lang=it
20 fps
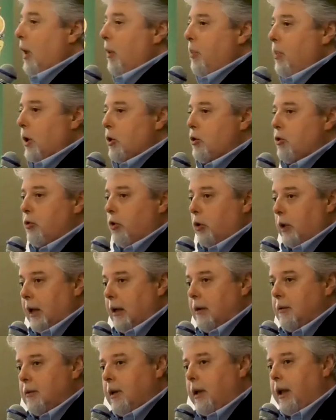una
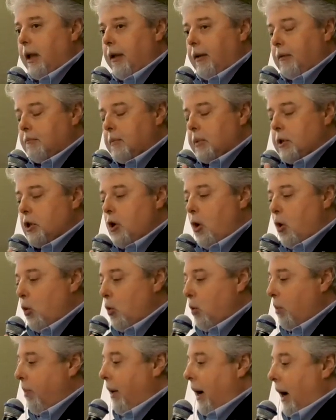persona che si
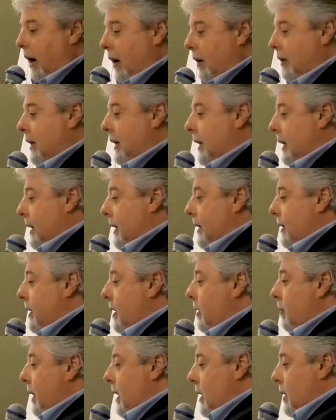occupa
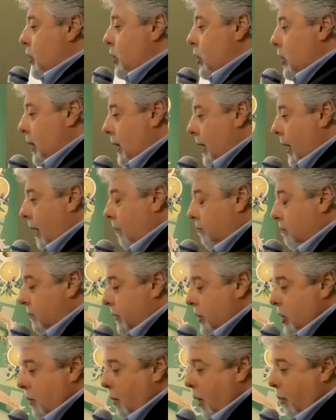di medicine,
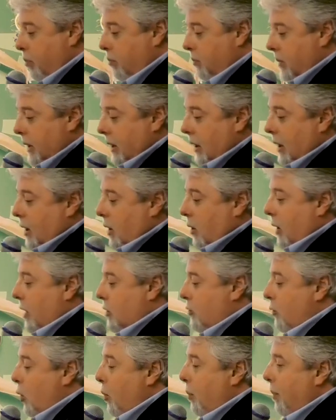diciamo, ha
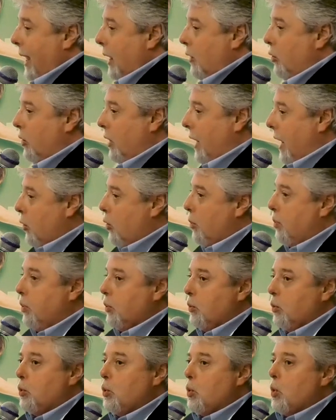sviluppato
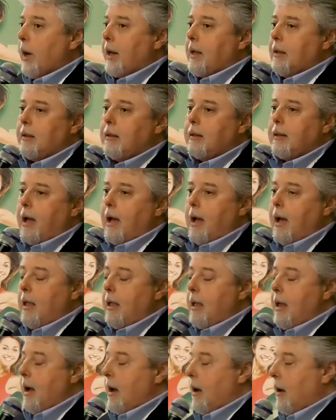l'agopuntura in
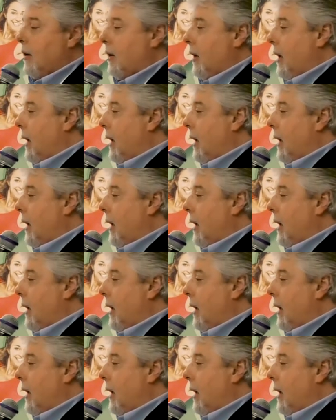Italia